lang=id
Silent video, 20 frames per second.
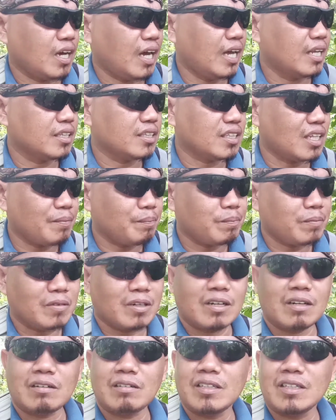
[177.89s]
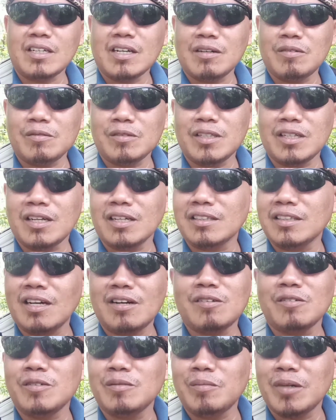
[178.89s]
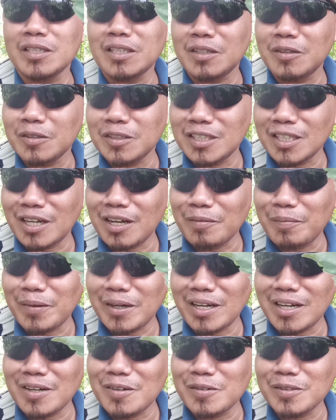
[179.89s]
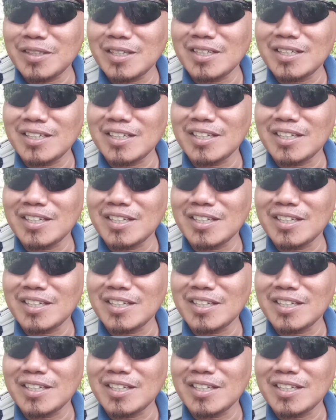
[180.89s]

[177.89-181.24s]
hantap kalau di Kang Uje gak tahu bahasa Indonesia apa Kang Uje ini